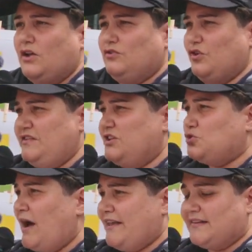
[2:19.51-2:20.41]
De
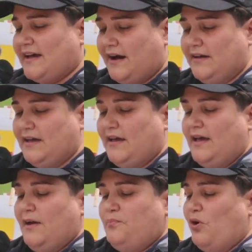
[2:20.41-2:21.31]
Dijon à Gaza,
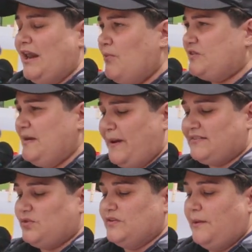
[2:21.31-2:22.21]
pour
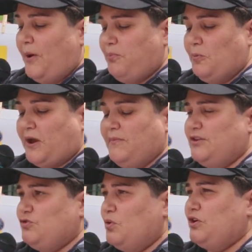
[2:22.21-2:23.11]
l'émancipation des peuples
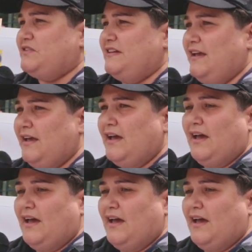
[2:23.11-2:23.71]
opprimés du monde entier,